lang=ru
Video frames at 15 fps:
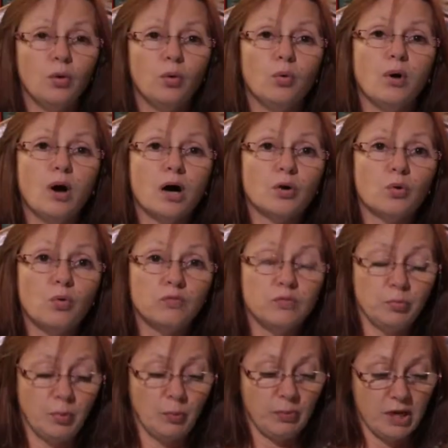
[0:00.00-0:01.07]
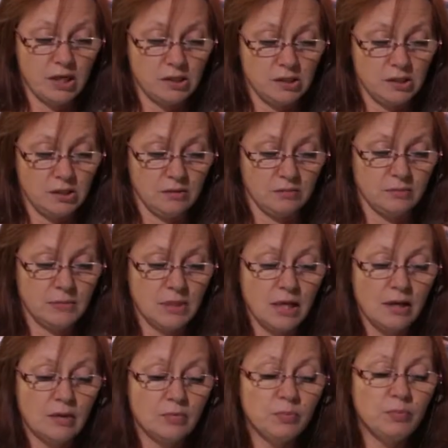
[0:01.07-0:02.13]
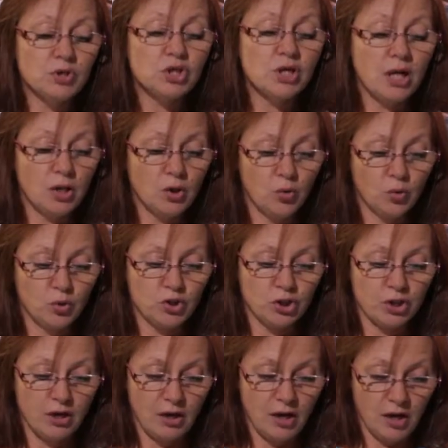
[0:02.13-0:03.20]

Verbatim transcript: У коровы попроси. Побежала курочка к